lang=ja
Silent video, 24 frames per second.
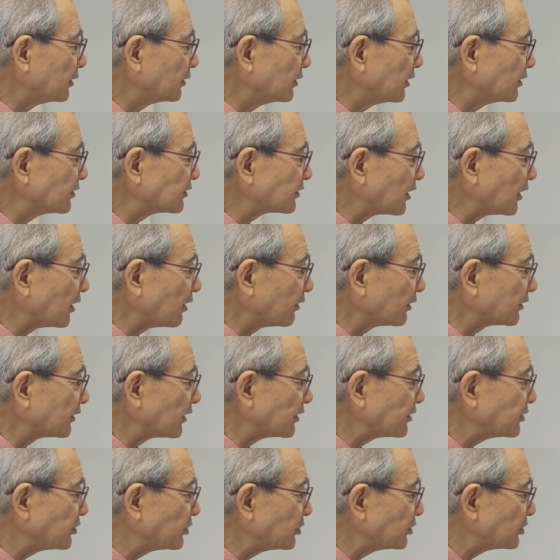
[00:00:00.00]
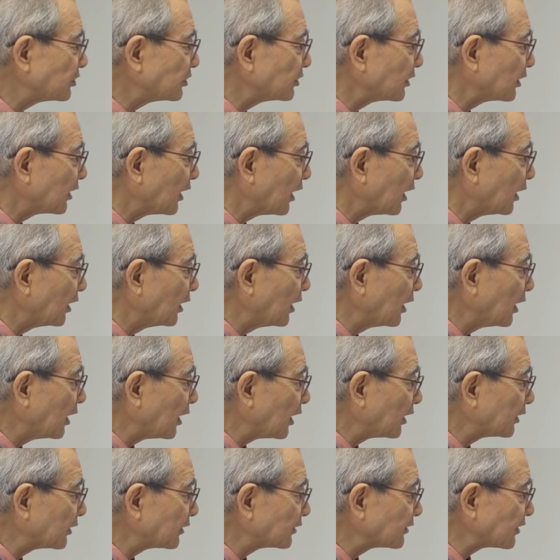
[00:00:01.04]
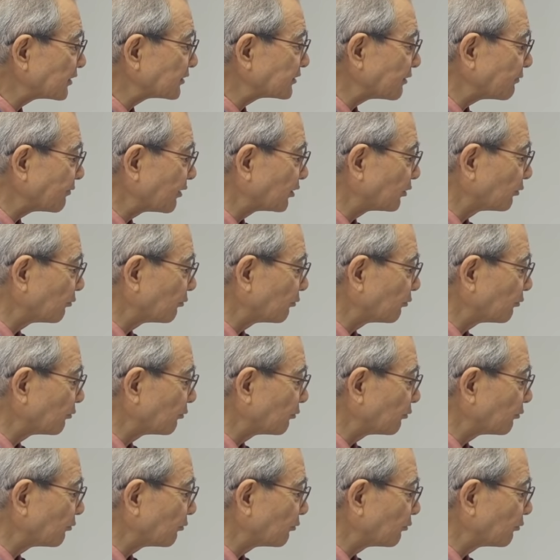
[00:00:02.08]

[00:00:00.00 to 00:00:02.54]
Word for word: ですから私自身があなた様